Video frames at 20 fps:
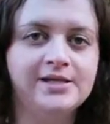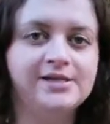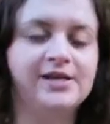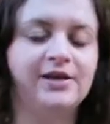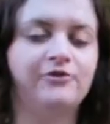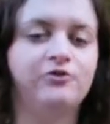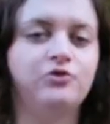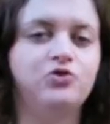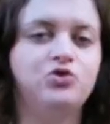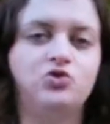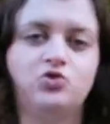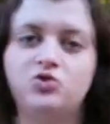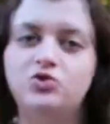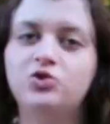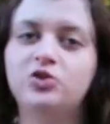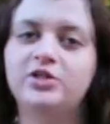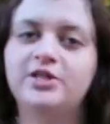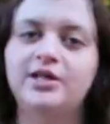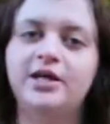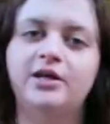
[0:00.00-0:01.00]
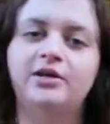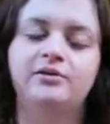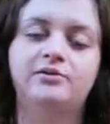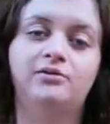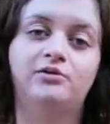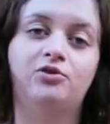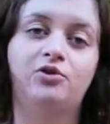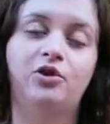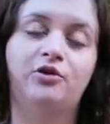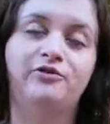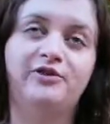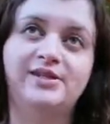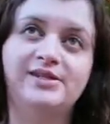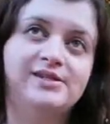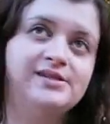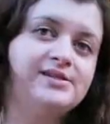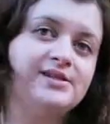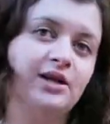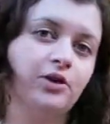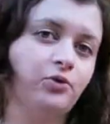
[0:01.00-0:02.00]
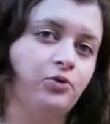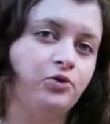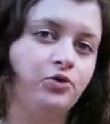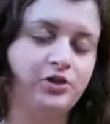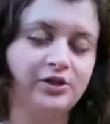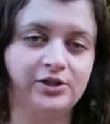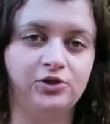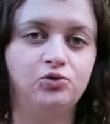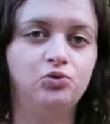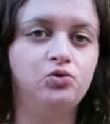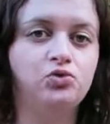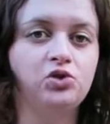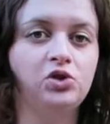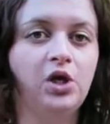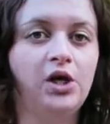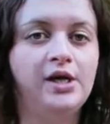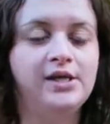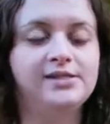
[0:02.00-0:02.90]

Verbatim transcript: ça veut juste dire que fait, c'est celle qu'on connaît tous,